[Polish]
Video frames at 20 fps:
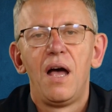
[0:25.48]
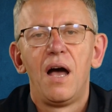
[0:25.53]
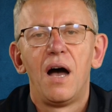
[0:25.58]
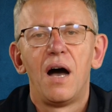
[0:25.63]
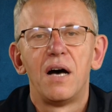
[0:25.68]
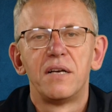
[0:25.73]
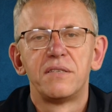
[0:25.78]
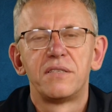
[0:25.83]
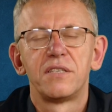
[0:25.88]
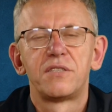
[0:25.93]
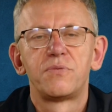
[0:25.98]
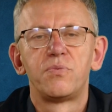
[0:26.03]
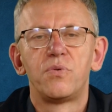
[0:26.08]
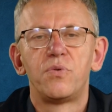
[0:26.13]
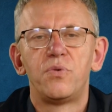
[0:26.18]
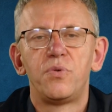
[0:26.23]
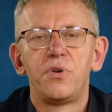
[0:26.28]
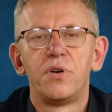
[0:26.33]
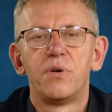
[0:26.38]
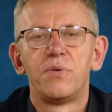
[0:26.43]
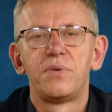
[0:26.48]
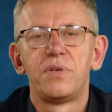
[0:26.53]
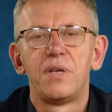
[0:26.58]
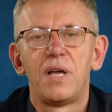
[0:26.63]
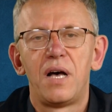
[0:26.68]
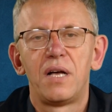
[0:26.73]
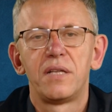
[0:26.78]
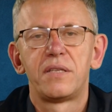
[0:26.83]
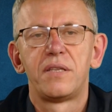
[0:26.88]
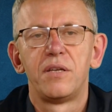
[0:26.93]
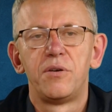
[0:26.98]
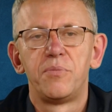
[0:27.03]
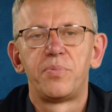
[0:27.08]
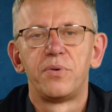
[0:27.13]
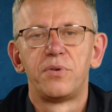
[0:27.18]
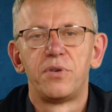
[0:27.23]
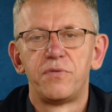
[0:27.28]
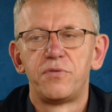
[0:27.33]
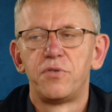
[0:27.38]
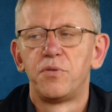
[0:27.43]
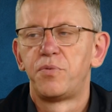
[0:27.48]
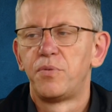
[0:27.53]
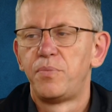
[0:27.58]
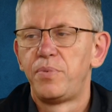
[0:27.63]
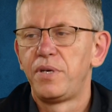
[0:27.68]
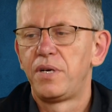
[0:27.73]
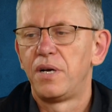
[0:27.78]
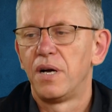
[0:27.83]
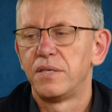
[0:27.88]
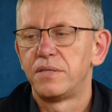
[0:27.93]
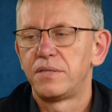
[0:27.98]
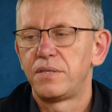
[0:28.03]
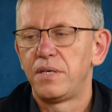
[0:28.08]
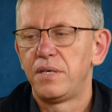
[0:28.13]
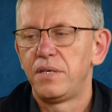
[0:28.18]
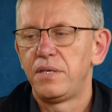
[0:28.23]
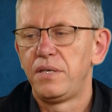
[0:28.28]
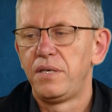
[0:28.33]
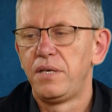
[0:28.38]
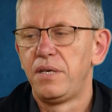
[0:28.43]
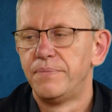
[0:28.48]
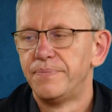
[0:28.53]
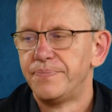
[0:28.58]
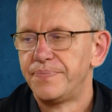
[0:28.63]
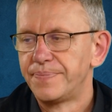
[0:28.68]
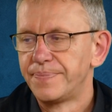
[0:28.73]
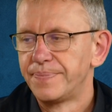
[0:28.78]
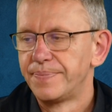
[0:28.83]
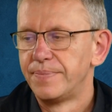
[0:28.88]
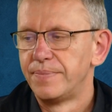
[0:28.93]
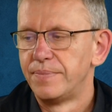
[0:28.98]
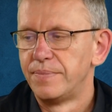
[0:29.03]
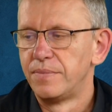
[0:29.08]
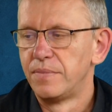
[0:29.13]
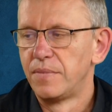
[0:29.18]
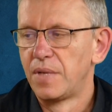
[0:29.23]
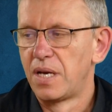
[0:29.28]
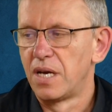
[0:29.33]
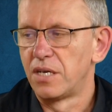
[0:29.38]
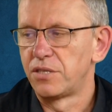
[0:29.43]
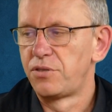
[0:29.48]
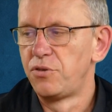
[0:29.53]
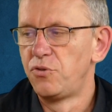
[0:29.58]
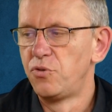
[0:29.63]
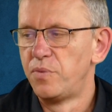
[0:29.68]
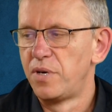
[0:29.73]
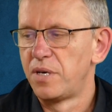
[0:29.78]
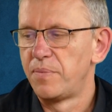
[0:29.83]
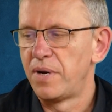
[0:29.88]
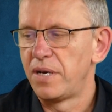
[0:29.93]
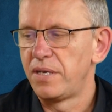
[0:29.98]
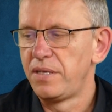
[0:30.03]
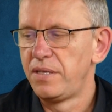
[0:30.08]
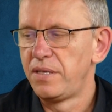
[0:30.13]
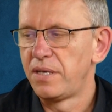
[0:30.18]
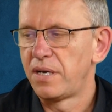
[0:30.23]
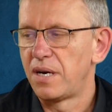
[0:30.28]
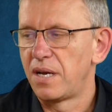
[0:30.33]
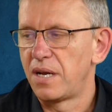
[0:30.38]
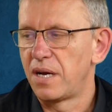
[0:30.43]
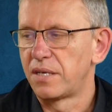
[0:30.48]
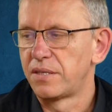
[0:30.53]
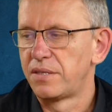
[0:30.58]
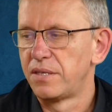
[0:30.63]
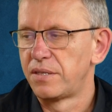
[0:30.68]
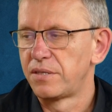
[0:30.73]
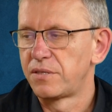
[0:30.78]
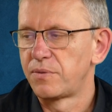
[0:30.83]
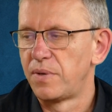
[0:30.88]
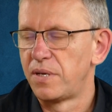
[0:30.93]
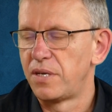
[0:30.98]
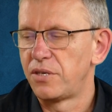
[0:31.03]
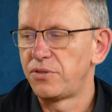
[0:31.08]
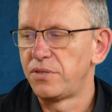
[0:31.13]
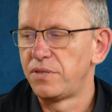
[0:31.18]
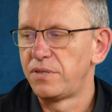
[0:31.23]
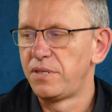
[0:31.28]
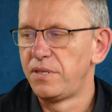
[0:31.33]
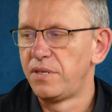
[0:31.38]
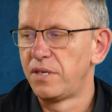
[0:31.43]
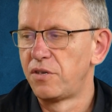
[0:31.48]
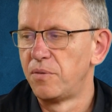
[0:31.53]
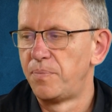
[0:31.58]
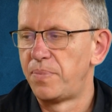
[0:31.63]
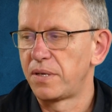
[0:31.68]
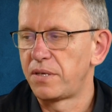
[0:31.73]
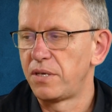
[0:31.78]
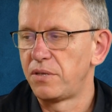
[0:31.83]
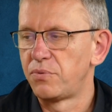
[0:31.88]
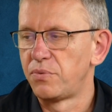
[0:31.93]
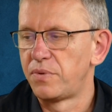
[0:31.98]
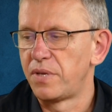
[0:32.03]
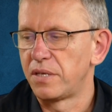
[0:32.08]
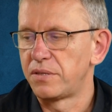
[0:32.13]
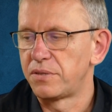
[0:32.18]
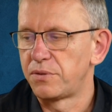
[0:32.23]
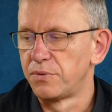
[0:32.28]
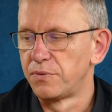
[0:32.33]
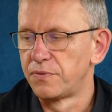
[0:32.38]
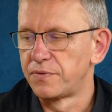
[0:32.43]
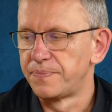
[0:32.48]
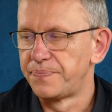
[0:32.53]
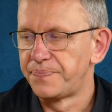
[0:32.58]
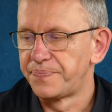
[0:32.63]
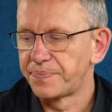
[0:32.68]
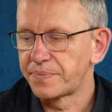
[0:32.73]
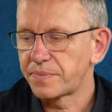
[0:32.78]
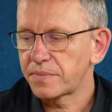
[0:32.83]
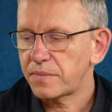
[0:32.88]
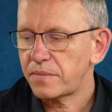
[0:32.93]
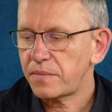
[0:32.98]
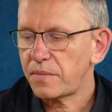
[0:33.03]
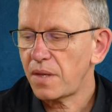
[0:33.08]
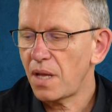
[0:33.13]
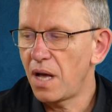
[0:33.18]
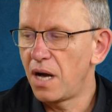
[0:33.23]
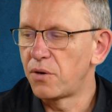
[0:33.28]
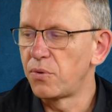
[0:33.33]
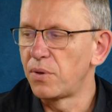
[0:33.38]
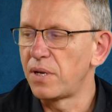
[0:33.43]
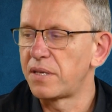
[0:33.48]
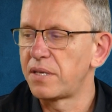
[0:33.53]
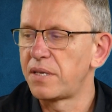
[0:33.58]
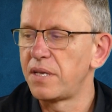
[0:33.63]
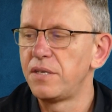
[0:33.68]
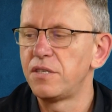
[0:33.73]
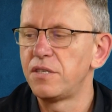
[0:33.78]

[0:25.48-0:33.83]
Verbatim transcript: a zasługują na tę ponowną publikację. I każdy numer ma inny charakter, składa się z innego pakietu tekstów. Akurat ten